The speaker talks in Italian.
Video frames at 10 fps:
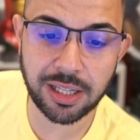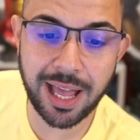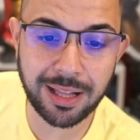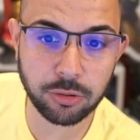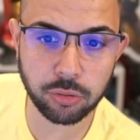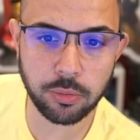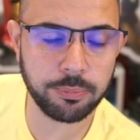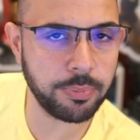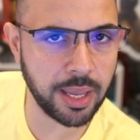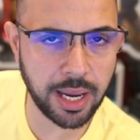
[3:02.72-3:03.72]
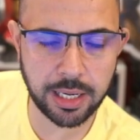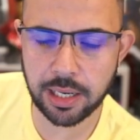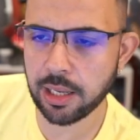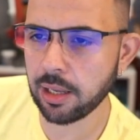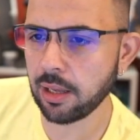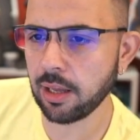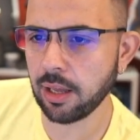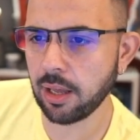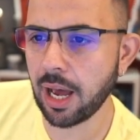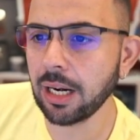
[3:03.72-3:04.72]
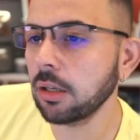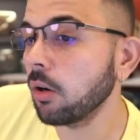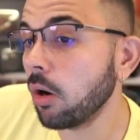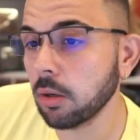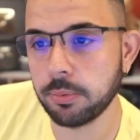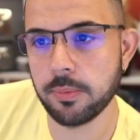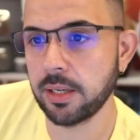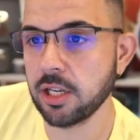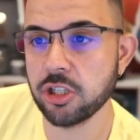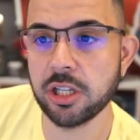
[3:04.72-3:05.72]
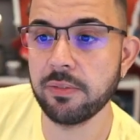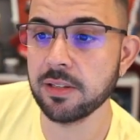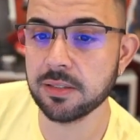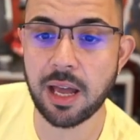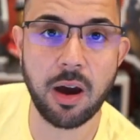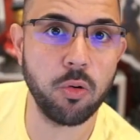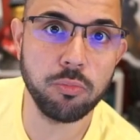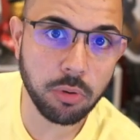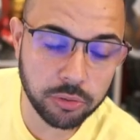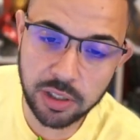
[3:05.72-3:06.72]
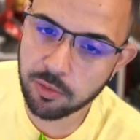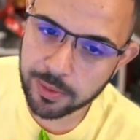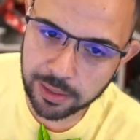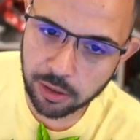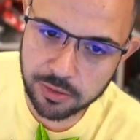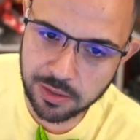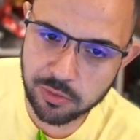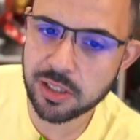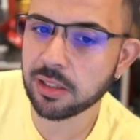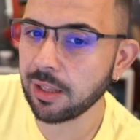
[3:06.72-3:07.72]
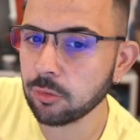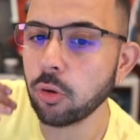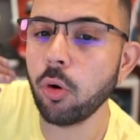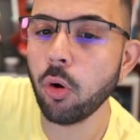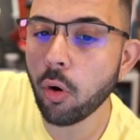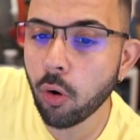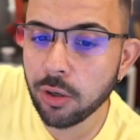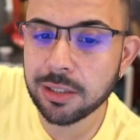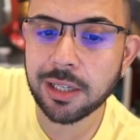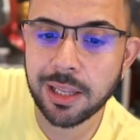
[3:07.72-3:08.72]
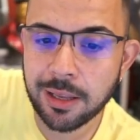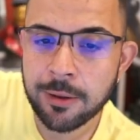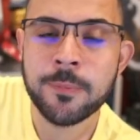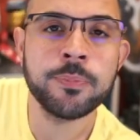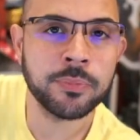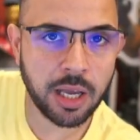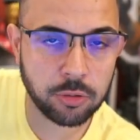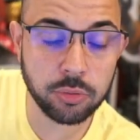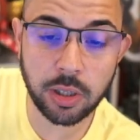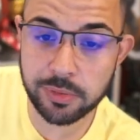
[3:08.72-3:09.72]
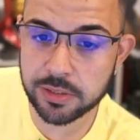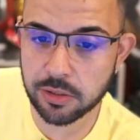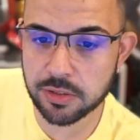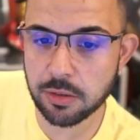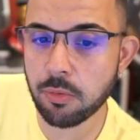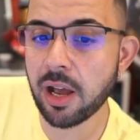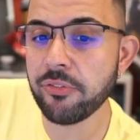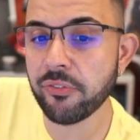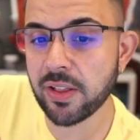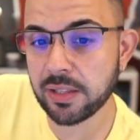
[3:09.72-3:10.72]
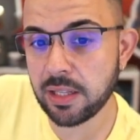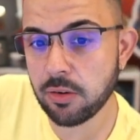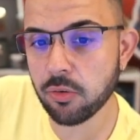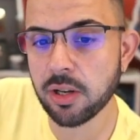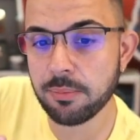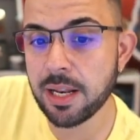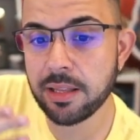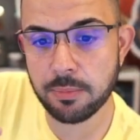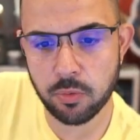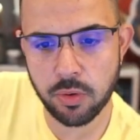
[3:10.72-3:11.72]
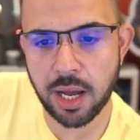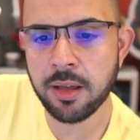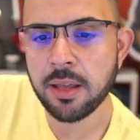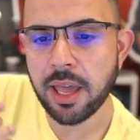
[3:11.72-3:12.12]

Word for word: tanto bene eh, al corpo perché ci deve sta un motivo perché costa così tanto oltre a tutte queste cose qua. Infatti dicono che il miele di Manuka